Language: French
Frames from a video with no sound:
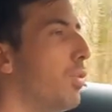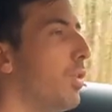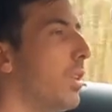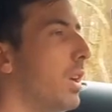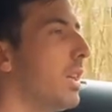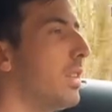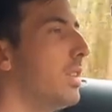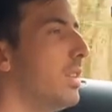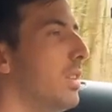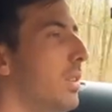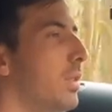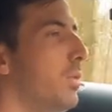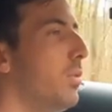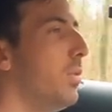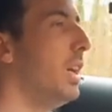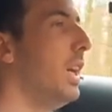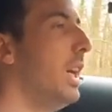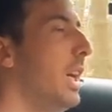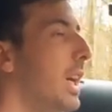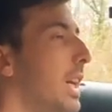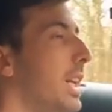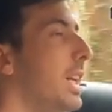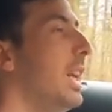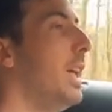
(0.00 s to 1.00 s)
plus réactive,
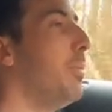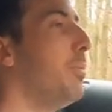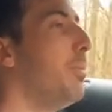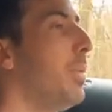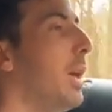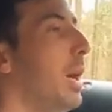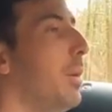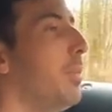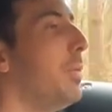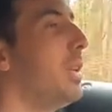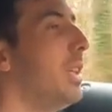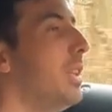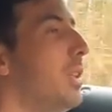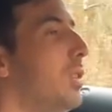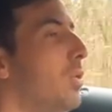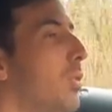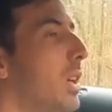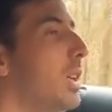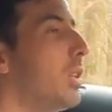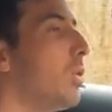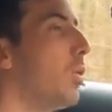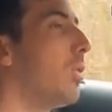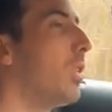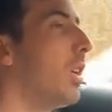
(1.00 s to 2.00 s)
elle permet
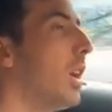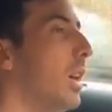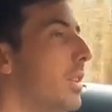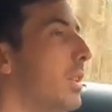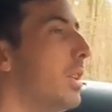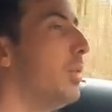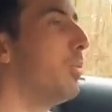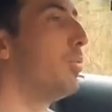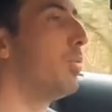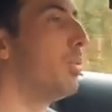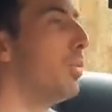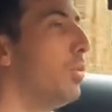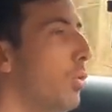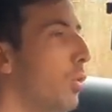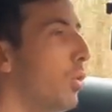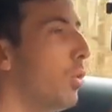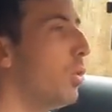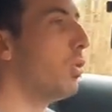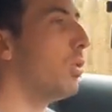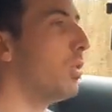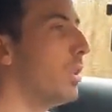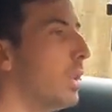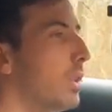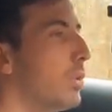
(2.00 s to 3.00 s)
de rétrograder plus
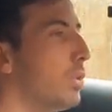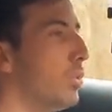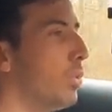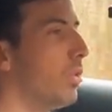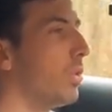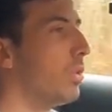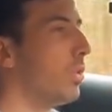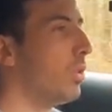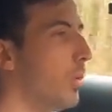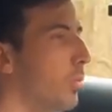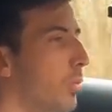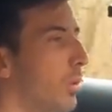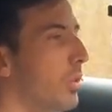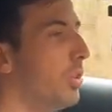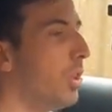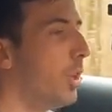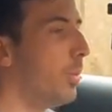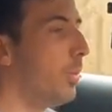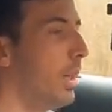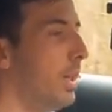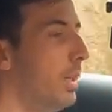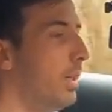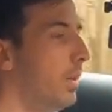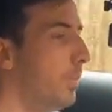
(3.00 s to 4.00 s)
haut dans les tours qu'en mode
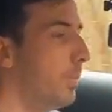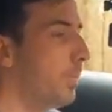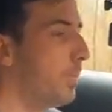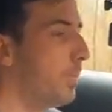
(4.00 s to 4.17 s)
normal.